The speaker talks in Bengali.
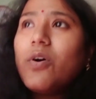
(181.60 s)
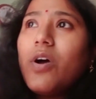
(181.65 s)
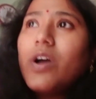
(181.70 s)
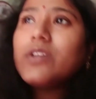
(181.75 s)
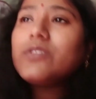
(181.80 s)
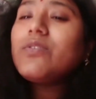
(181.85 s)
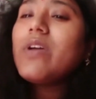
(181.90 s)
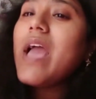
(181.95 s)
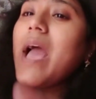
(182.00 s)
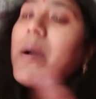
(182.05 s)

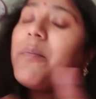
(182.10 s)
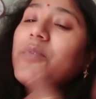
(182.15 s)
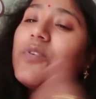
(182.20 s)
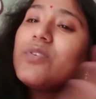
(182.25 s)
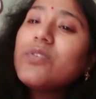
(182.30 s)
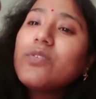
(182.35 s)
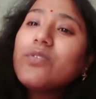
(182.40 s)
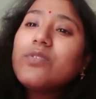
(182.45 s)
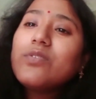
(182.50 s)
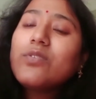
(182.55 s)
হয়তো এমন
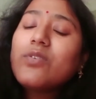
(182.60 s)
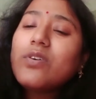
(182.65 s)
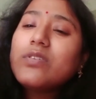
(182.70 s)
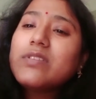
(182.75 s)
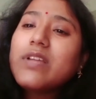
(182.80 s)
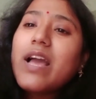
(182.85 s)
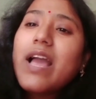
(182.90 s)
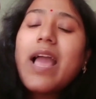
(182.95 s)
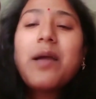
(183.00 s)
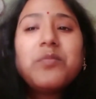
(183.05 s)
কোনো
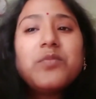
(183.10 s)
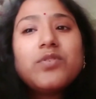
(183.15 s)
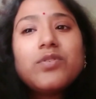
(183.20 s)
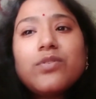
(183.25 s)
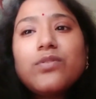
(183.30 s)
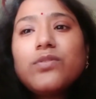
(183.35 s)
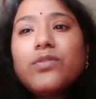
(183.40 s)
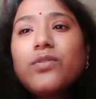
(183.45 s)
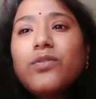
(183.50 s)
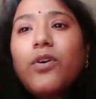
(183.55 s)
কথা এমন
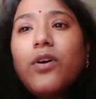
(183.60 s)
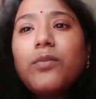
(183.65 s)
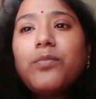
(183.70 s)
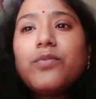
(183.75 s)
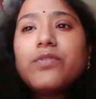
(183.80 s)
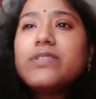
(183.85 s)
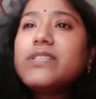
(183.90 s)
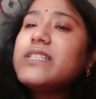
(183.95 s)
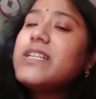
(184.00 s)
কোনো গল্প